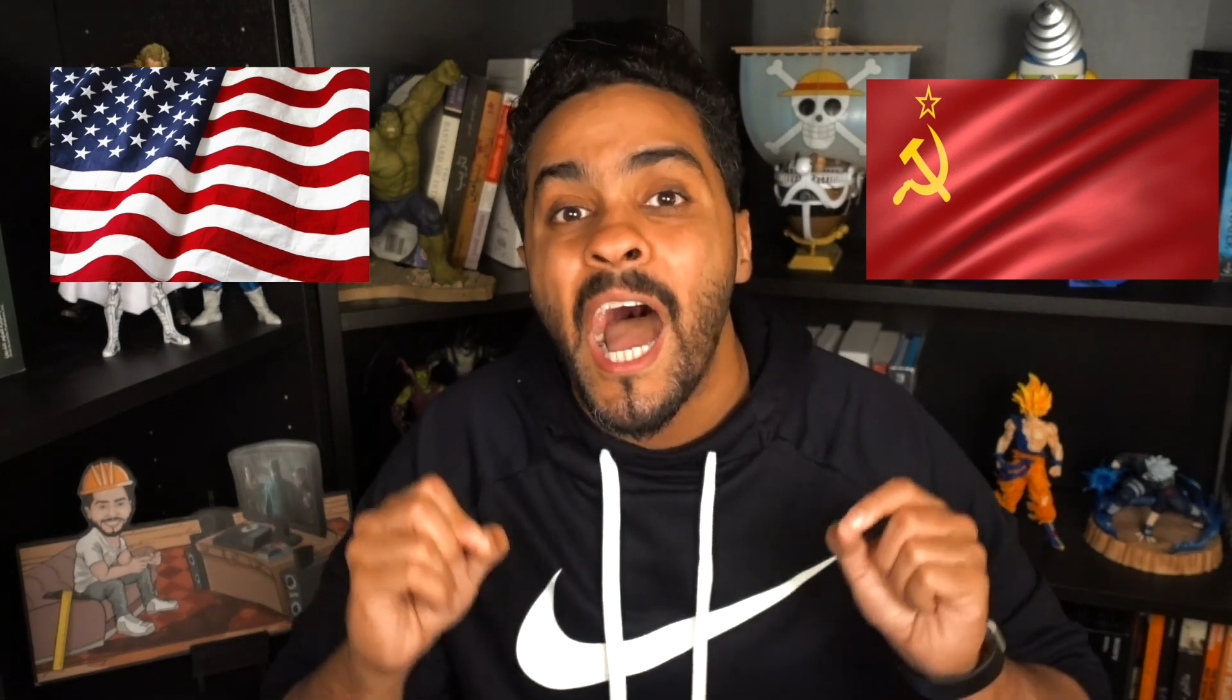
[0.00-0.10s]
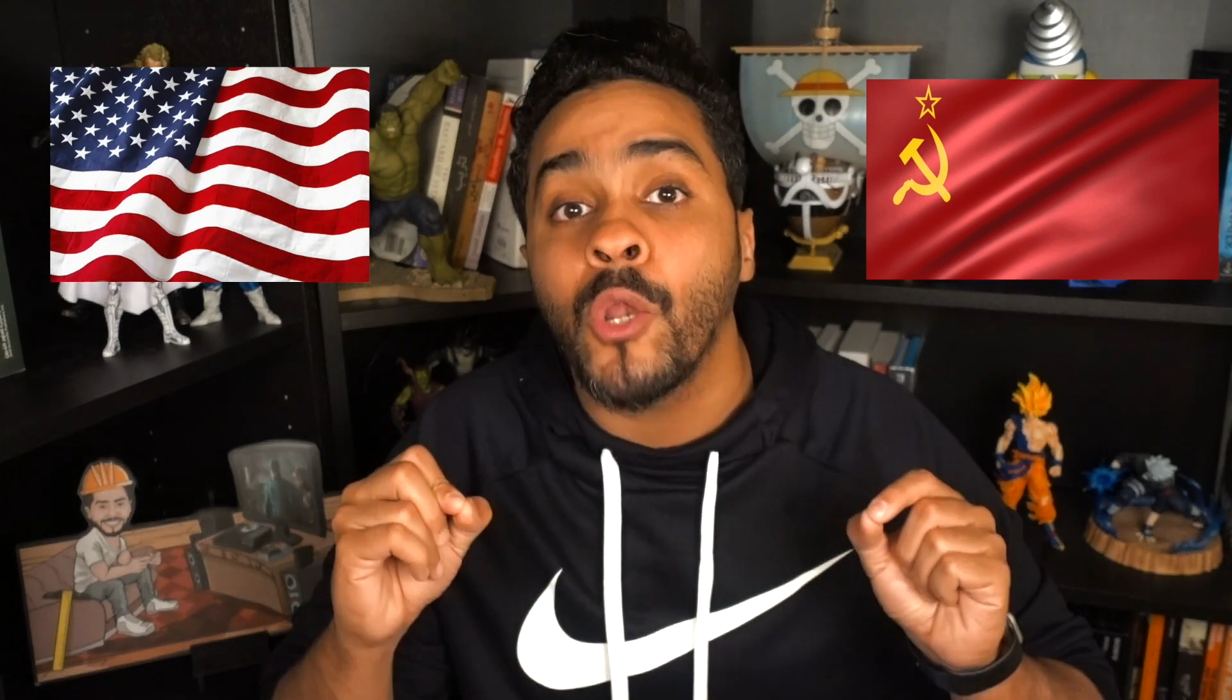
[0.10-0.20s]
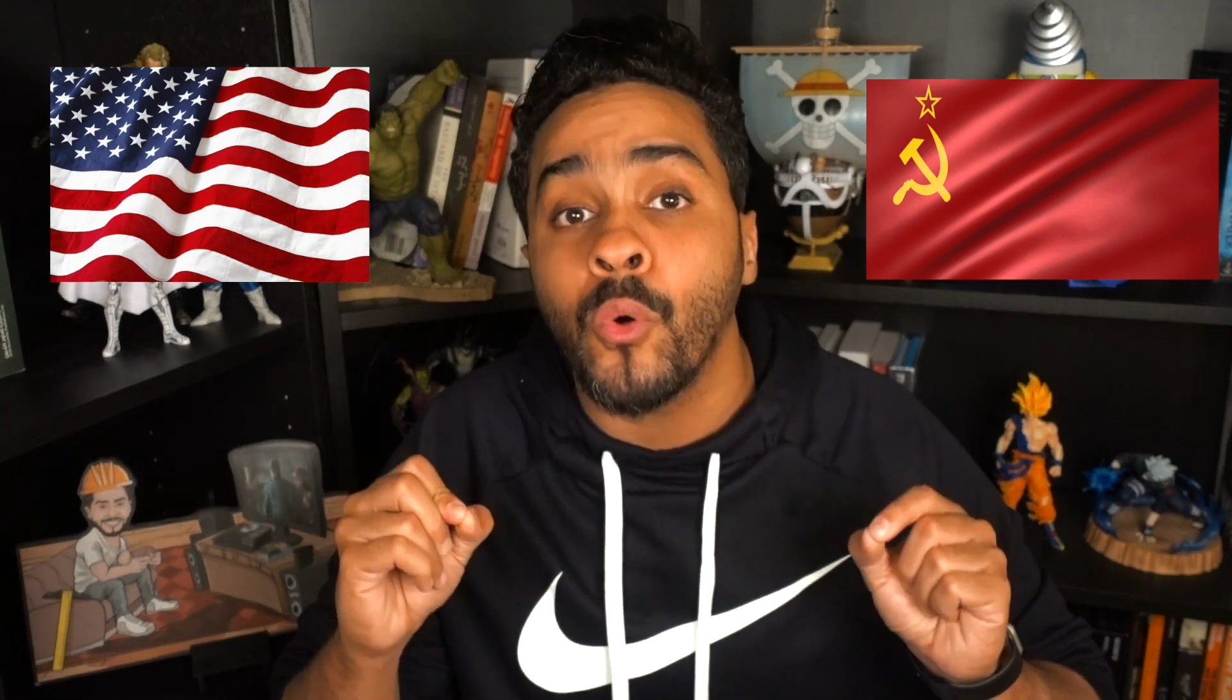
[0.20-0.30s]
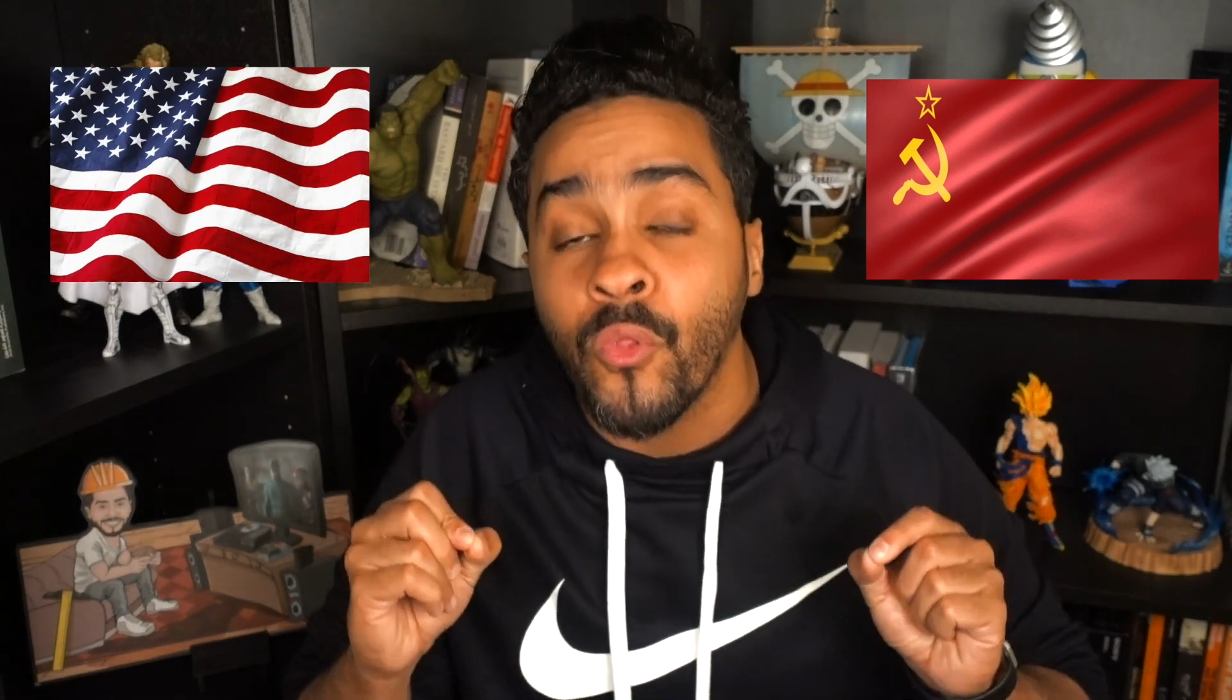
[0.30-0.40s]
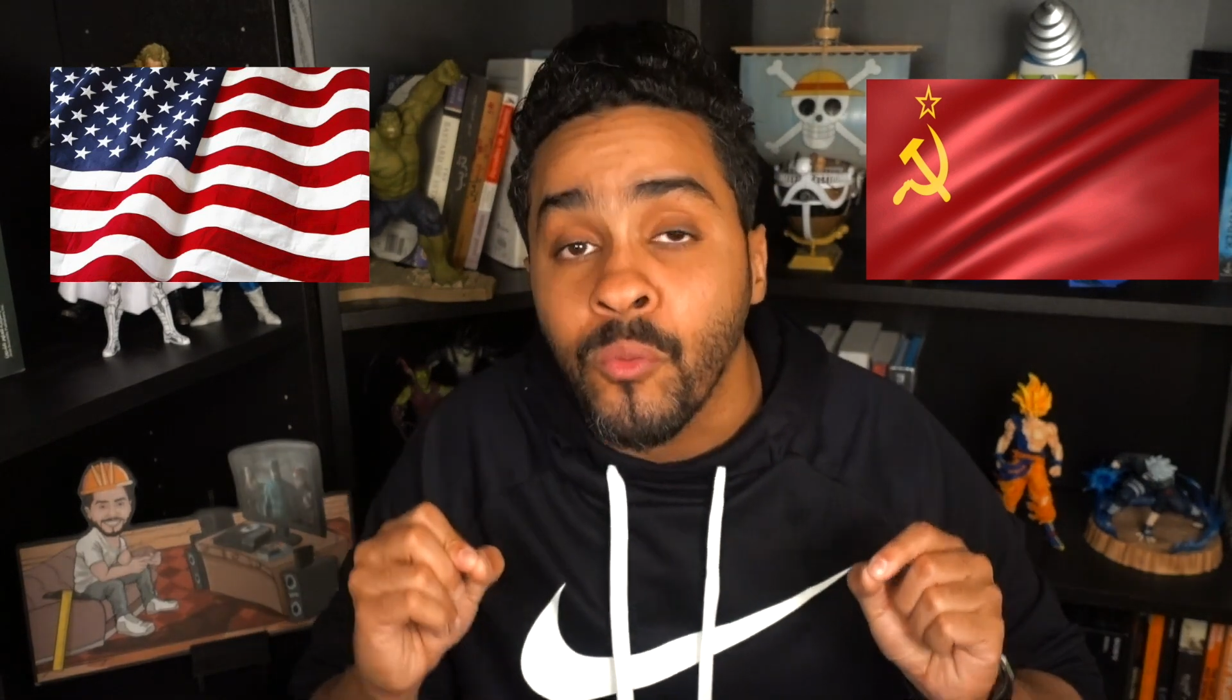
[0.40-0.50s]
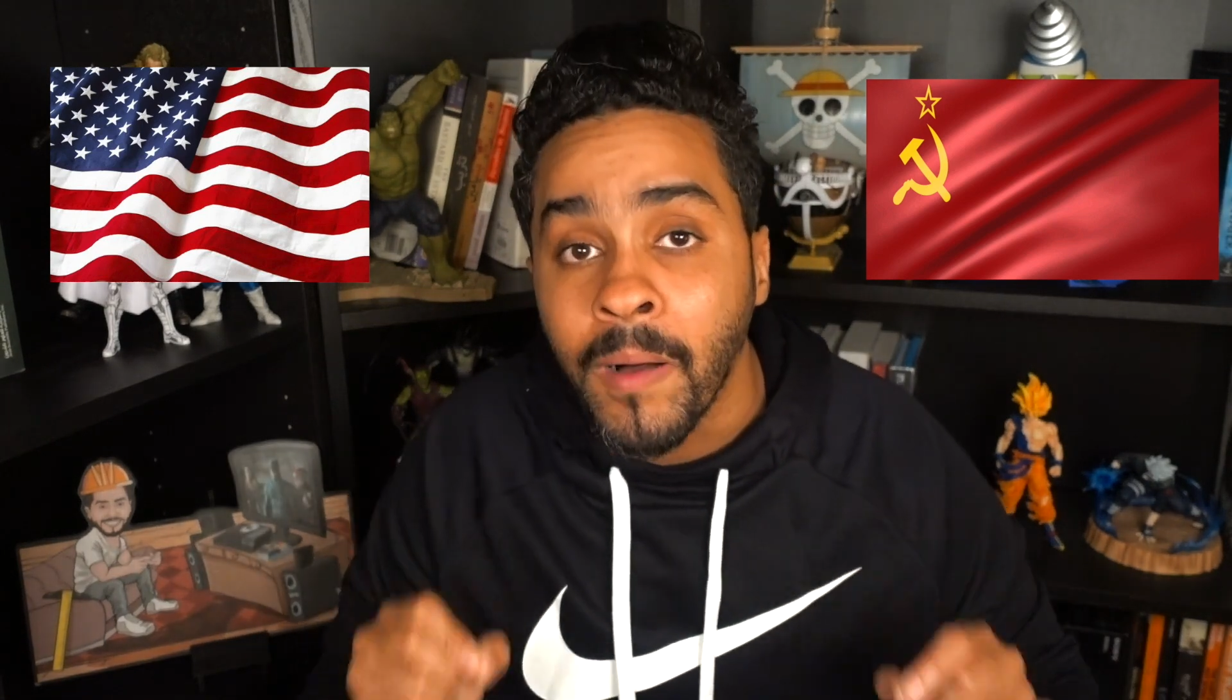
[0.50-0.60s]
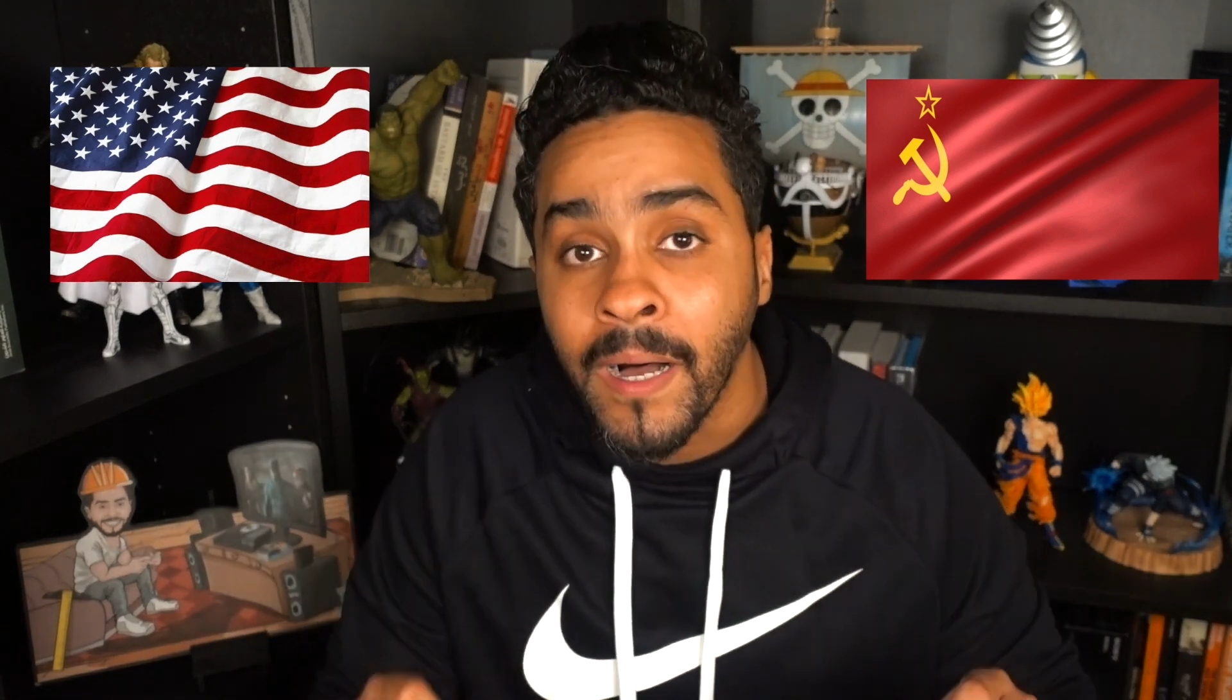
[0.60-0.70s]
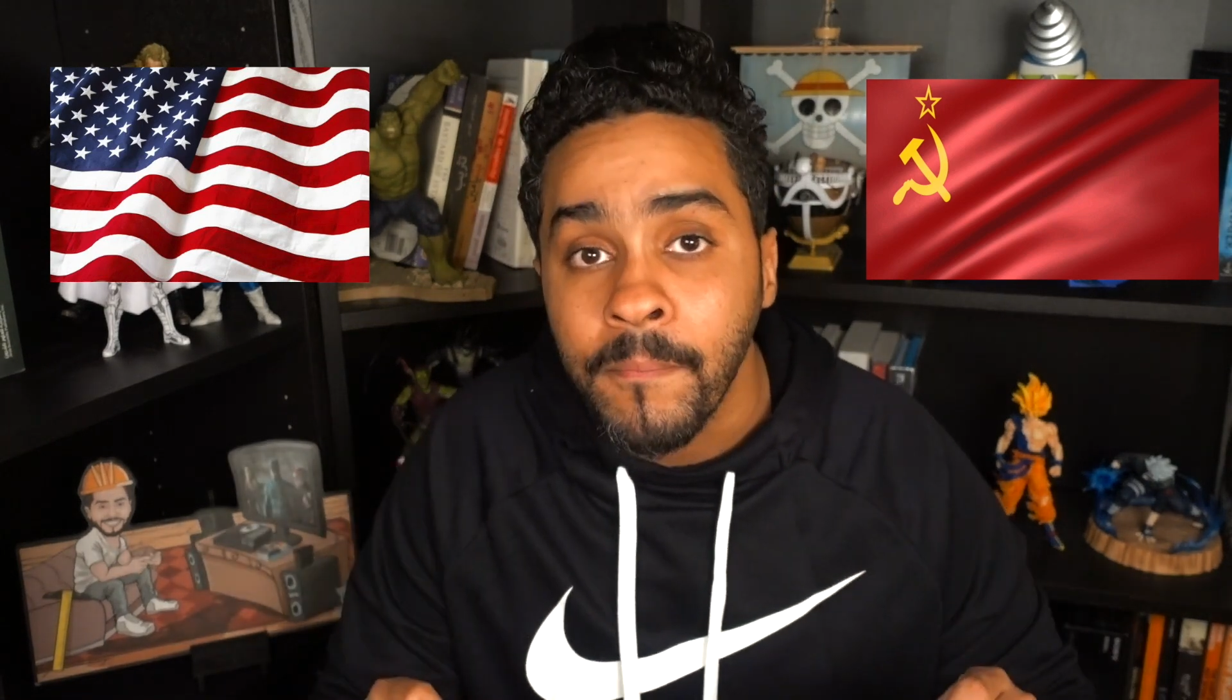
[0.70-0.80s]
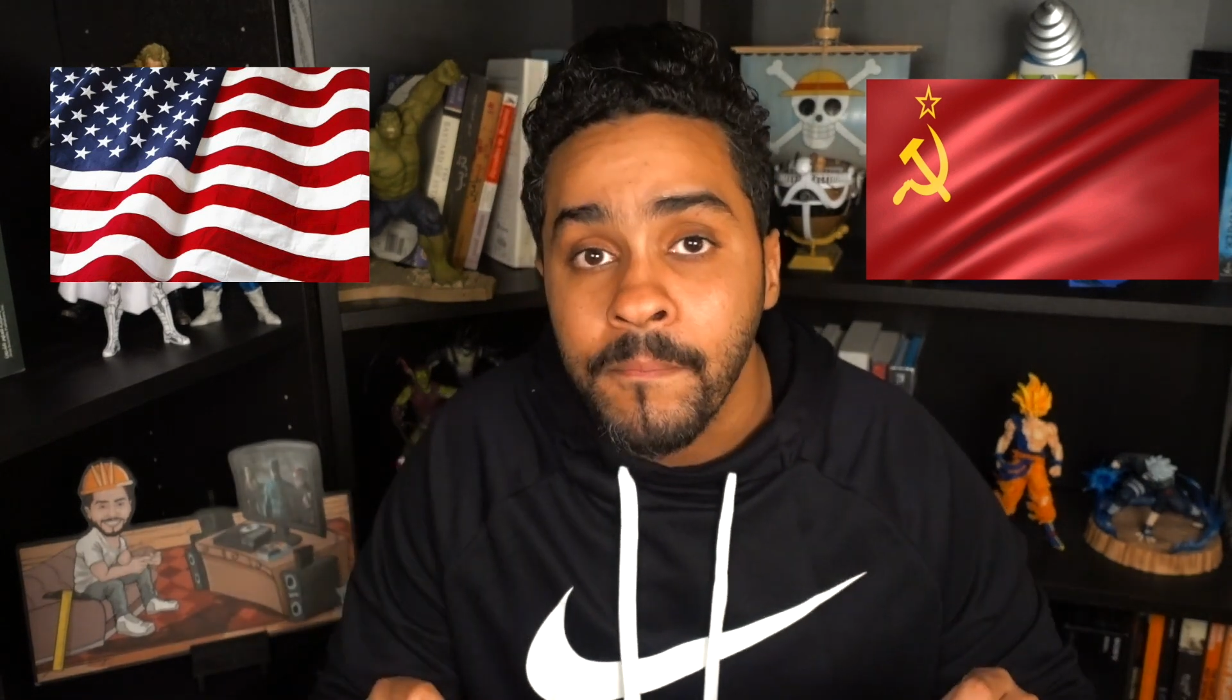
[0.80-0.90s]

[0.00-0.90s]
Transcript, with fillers: العظمى